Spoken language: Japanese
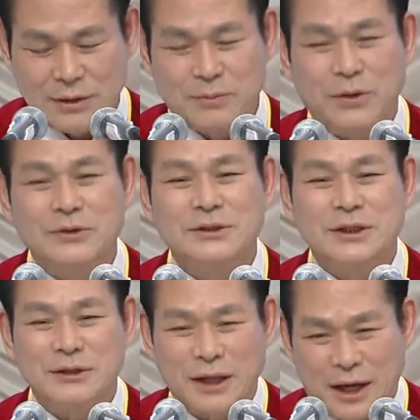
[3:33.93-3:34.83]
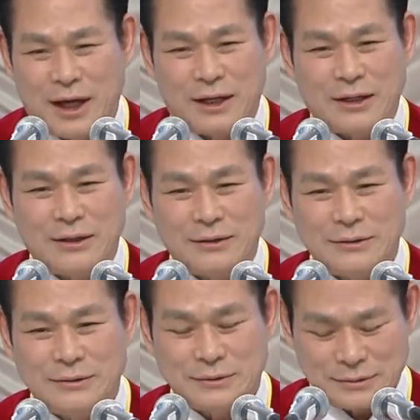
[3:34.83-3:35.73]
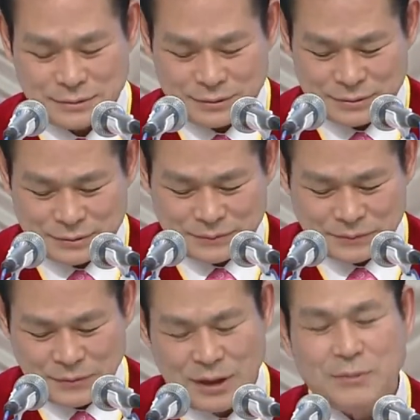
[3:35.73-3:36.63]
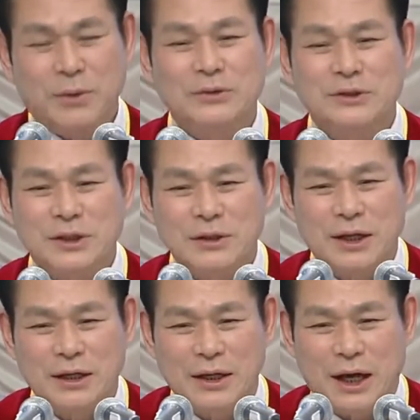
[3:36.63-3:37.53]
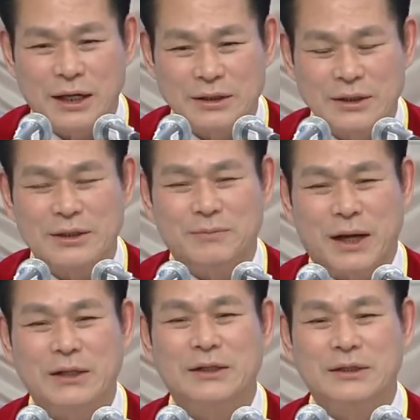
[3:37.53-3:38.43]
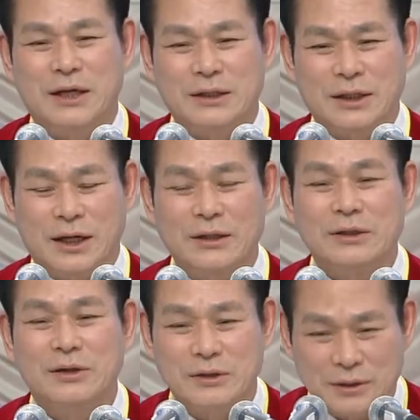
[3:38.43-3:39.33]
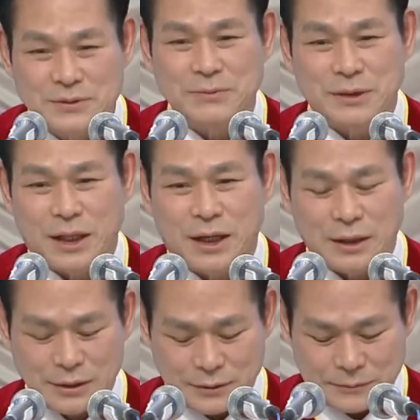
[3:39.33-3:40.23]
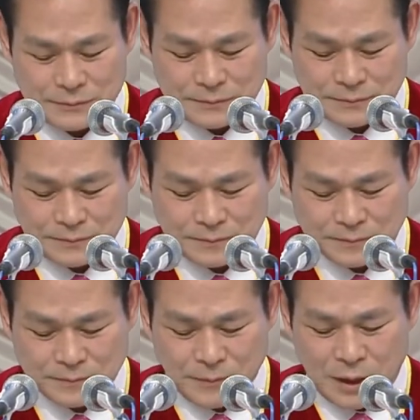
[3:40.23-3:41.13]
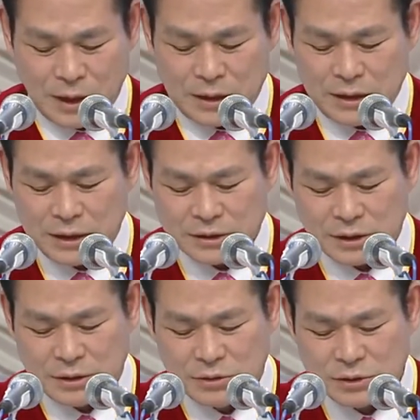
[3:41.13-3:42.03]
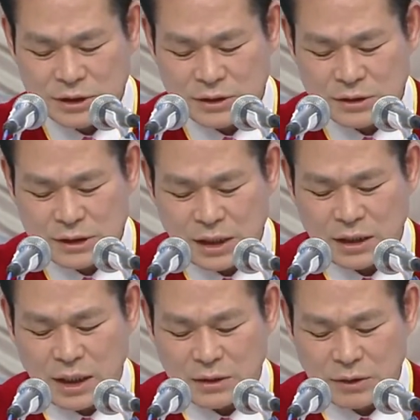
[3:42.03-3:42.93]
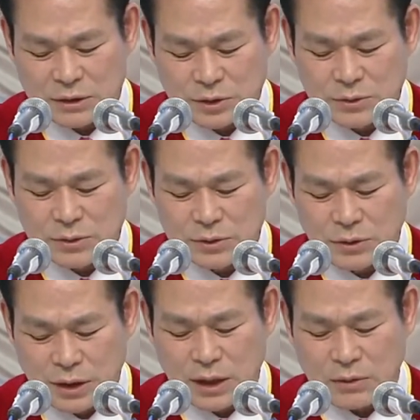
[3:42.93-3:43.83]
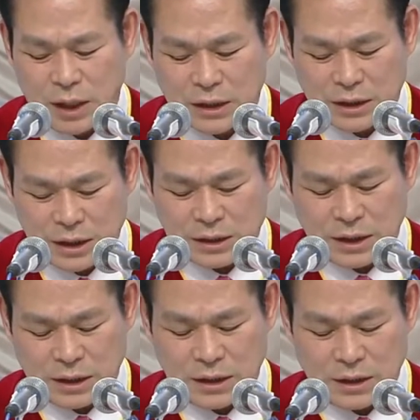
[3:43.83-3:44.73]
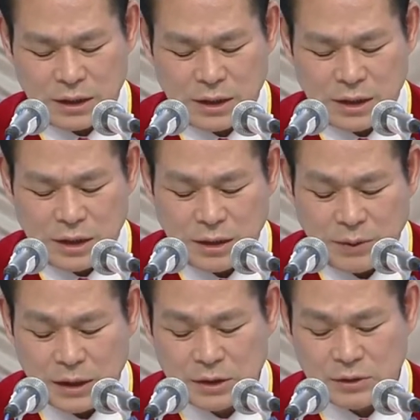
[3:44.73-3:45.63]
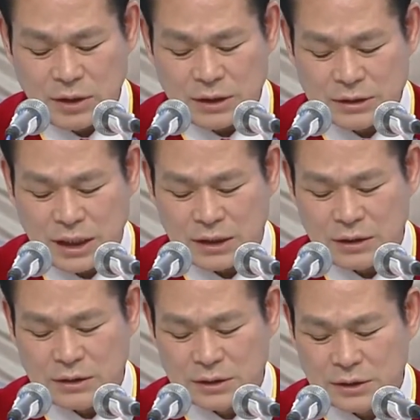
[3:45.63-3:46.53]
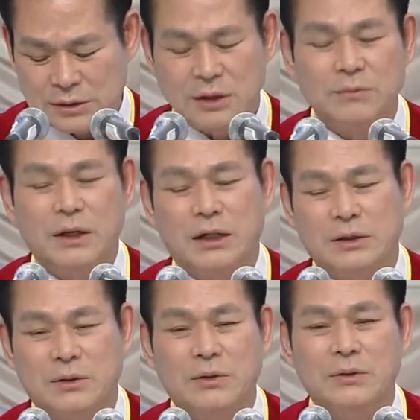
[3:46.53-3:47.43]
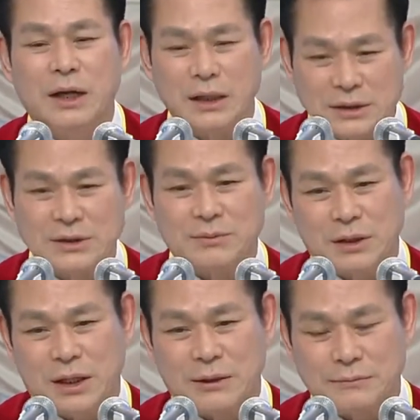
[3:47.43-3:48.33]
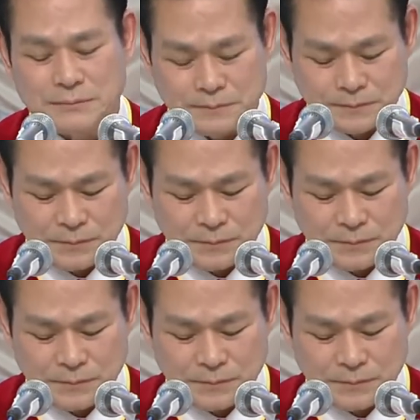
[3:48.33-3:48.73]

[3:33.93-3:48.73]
今日は本性の中の悪ですが本性の中の悪の方が発見しにくいです。続いて肉の思いと従順の関係についてペテロの例を挙げて説明いたします。